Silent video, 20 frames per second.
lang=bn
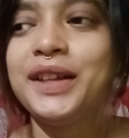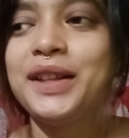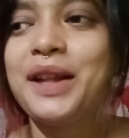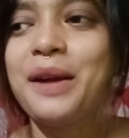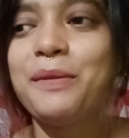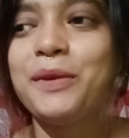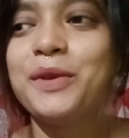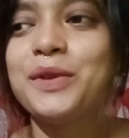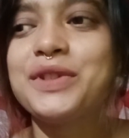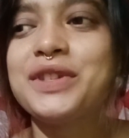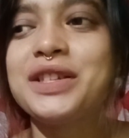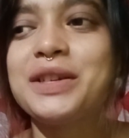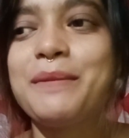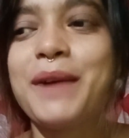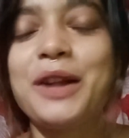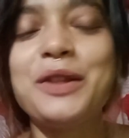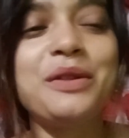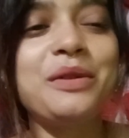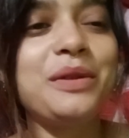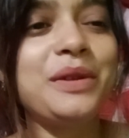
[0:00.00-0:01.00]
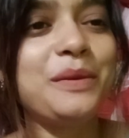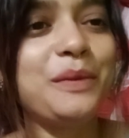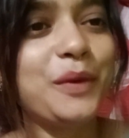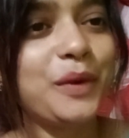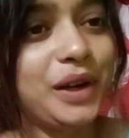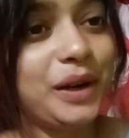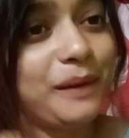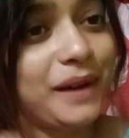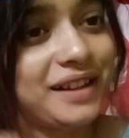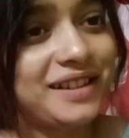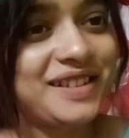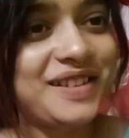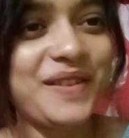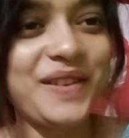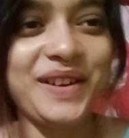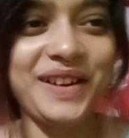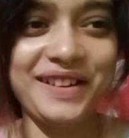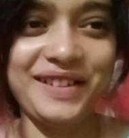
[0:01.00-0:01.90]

তারপর হচ্ছে বান্ধবীর বোনের বাচ্চা হয়ে